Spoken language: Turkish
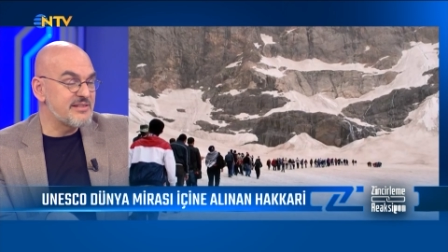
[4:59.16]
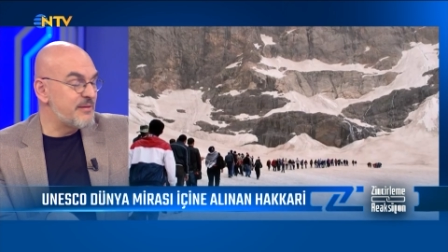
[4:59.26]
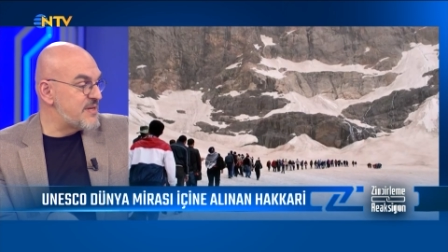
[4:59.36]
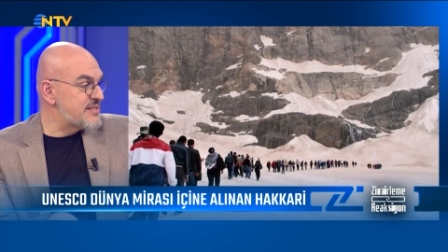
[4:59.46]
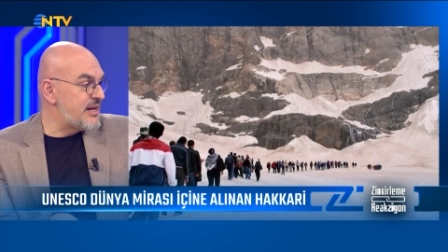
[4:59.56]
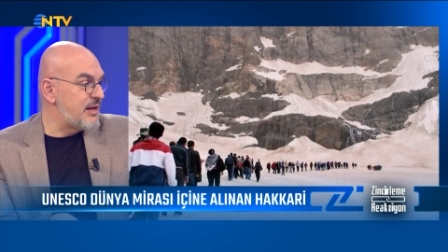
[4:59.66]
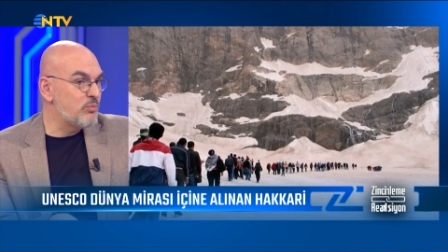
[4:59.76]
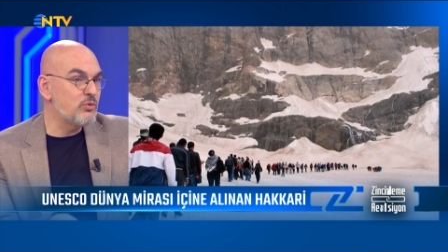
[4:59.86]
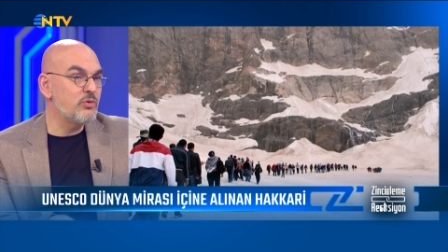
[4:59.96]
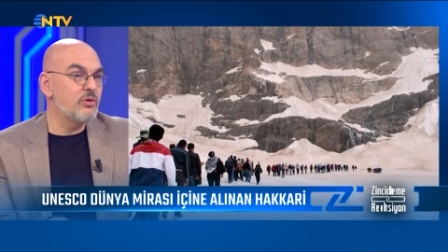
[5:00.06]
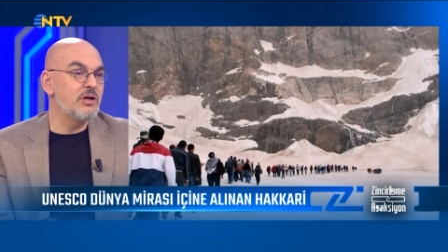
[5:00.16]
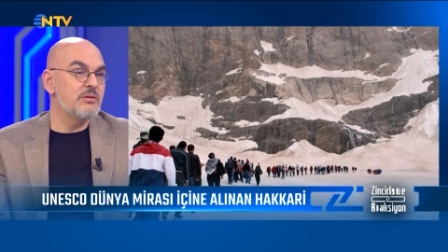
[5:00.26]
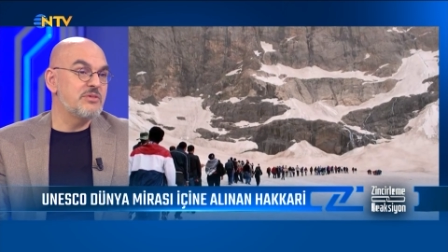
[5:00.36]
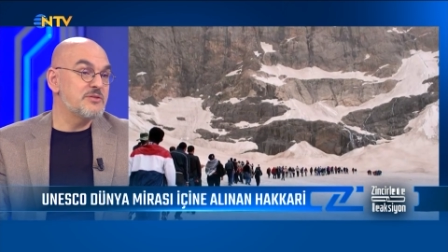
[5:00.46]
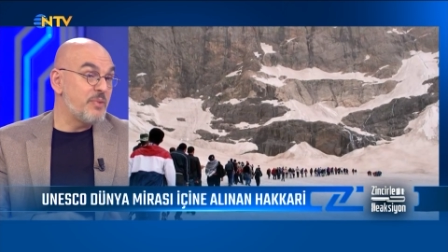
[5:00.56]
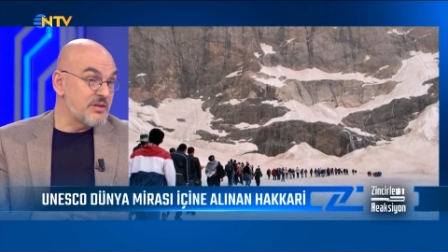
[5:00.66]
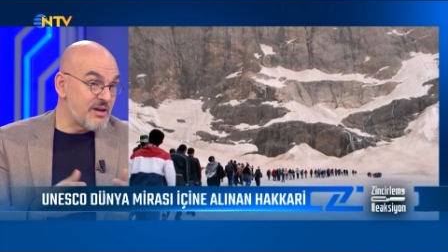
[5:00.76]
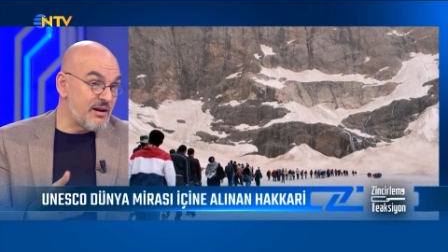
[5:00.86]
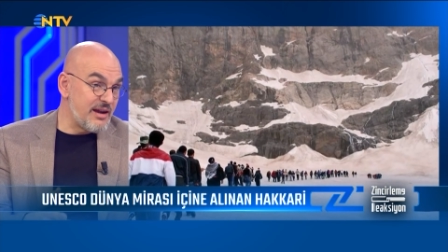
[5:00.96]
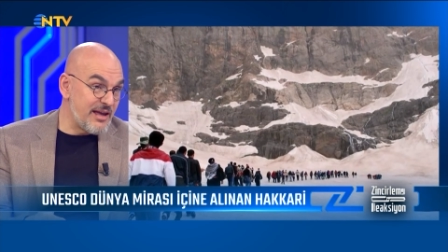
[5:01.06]
aslında mesela bunu biz
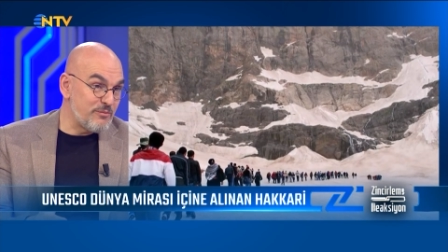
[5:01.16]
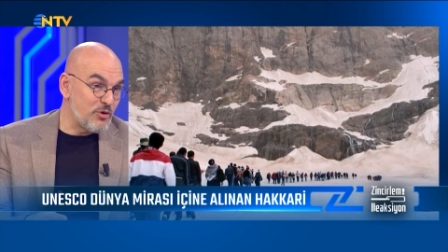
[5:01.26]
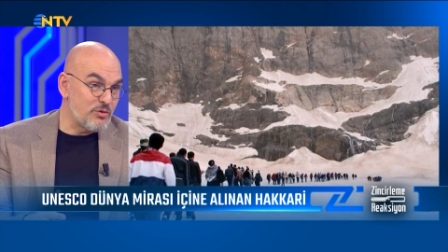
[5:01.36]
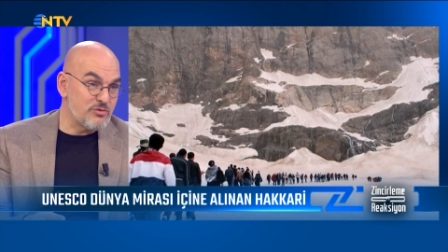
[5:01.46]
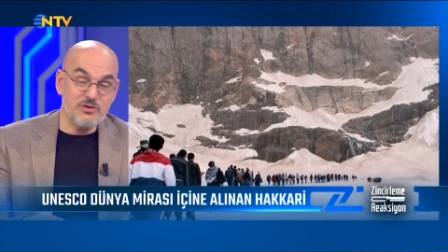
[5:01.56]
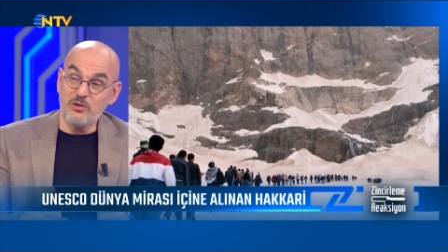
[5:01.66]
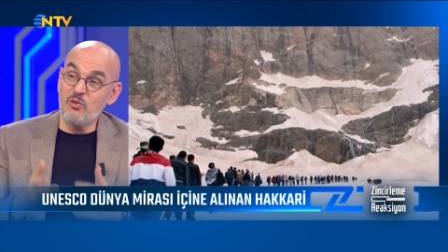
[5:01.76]
pazarlayamıyoruz da.